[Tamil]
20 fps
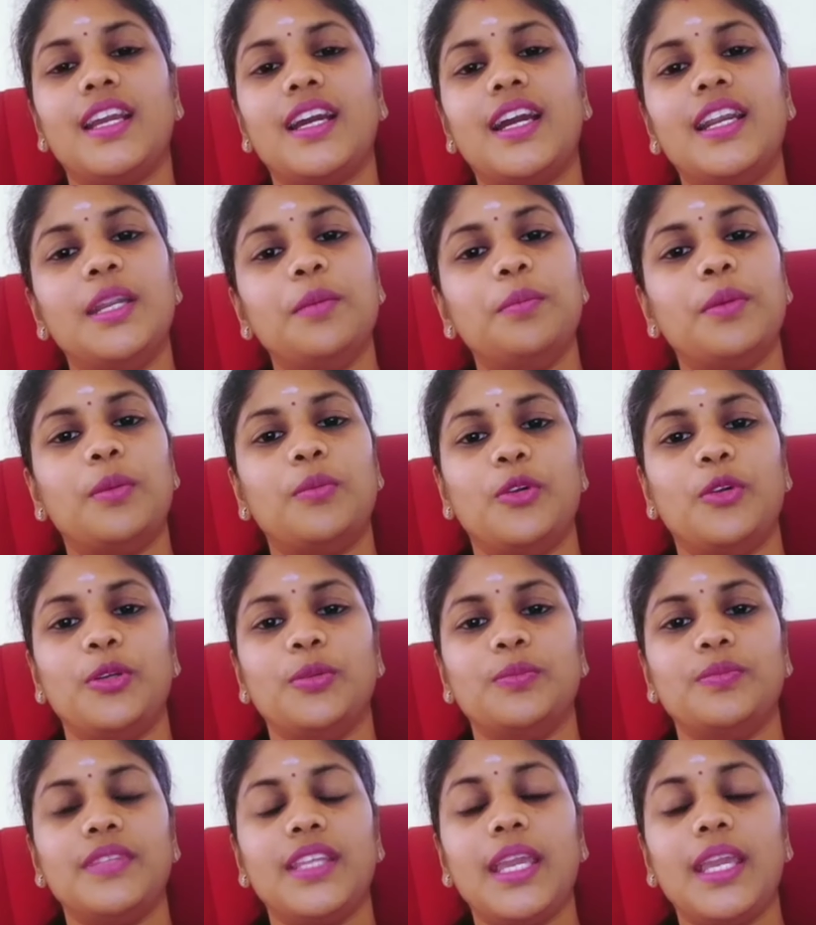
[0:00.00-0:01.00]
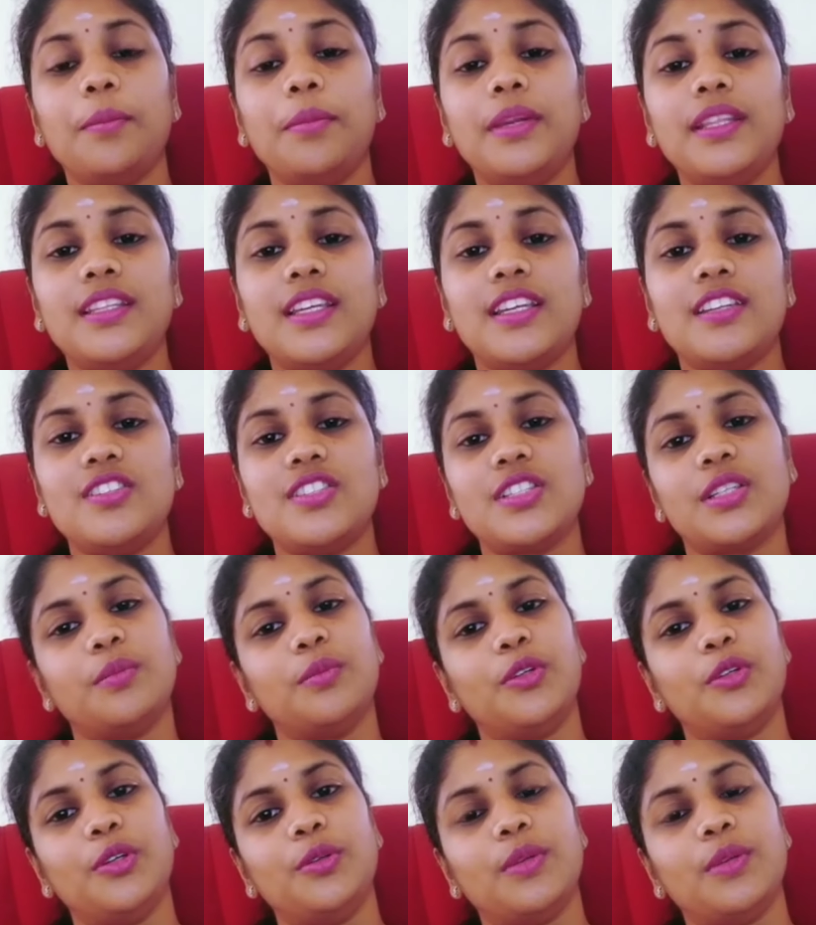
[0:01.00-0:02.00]
கண்டிப்பாக முடியும் எப்படி தெரிஞ்சுக்க
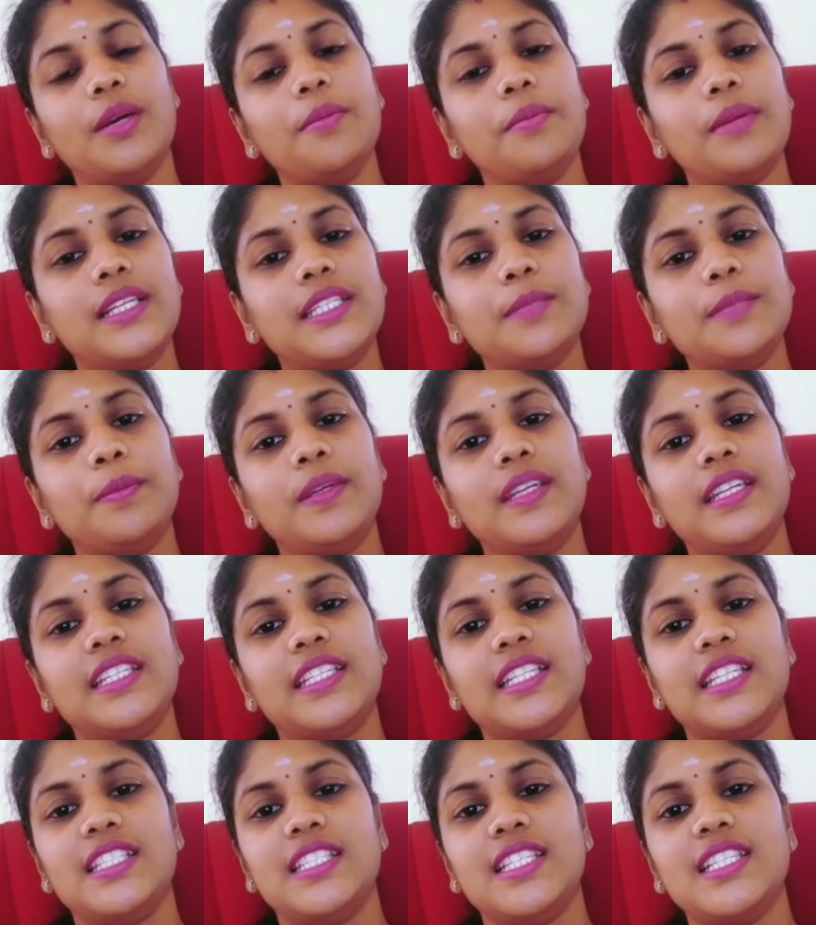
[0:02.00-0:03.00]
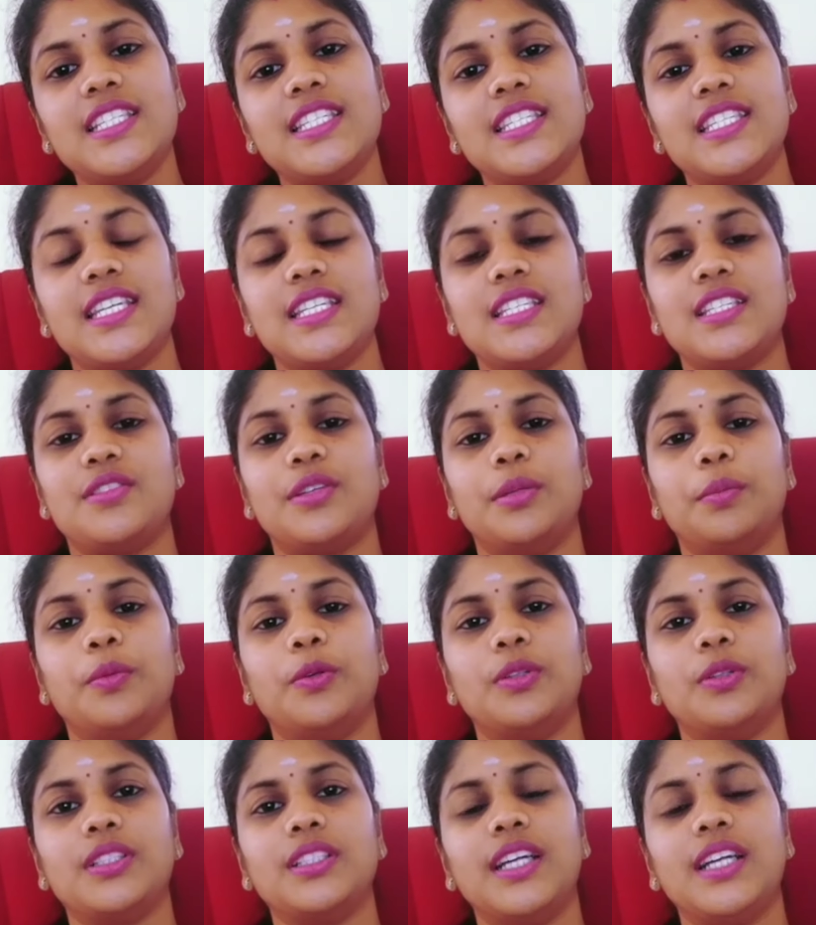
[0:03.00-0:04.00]
முடியும்னா மல்டிபிள் இன்டெலிஜென்ஸ் டெஸ்ட்
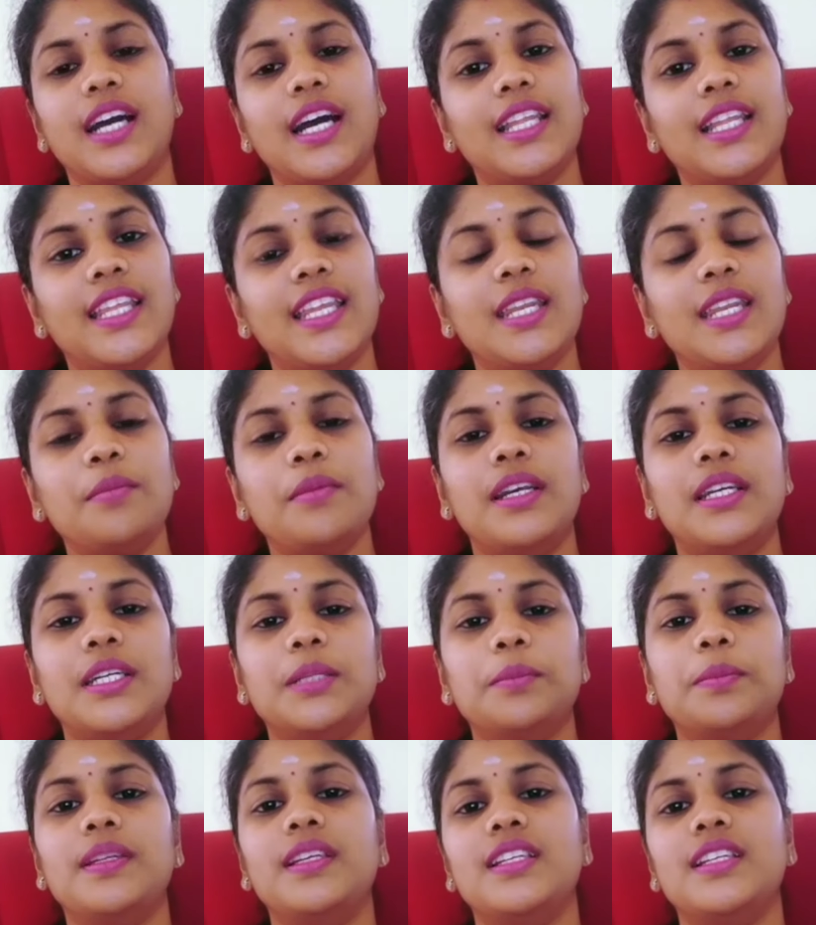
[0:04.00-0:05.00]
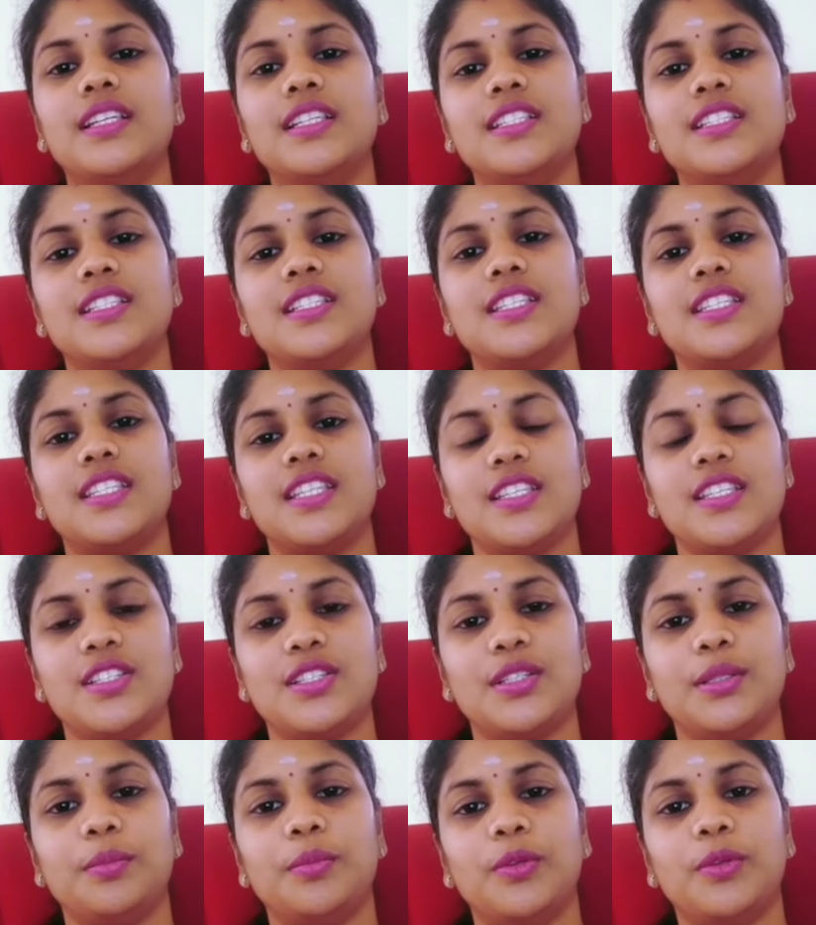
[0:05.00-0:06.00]
ரிப்போர்ட் அது என்ன மல்டிபிள் இன்டெலிஜென்ஸ் டெஸ்ட்
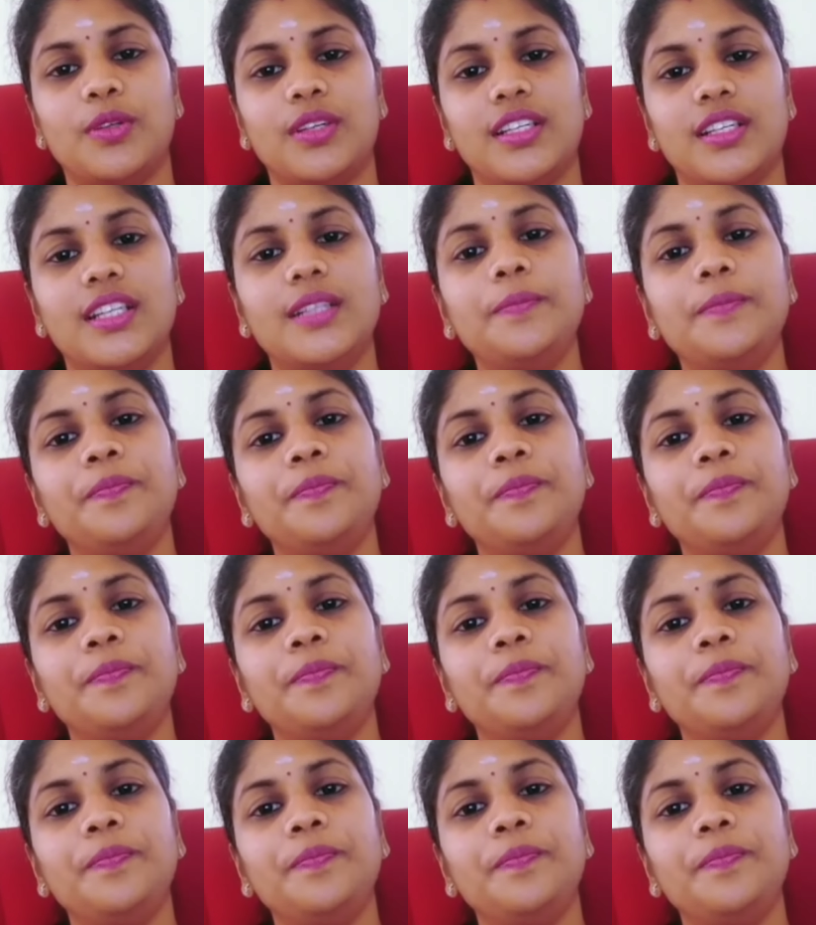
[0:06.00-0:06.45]
ரிப்போர்ட்னா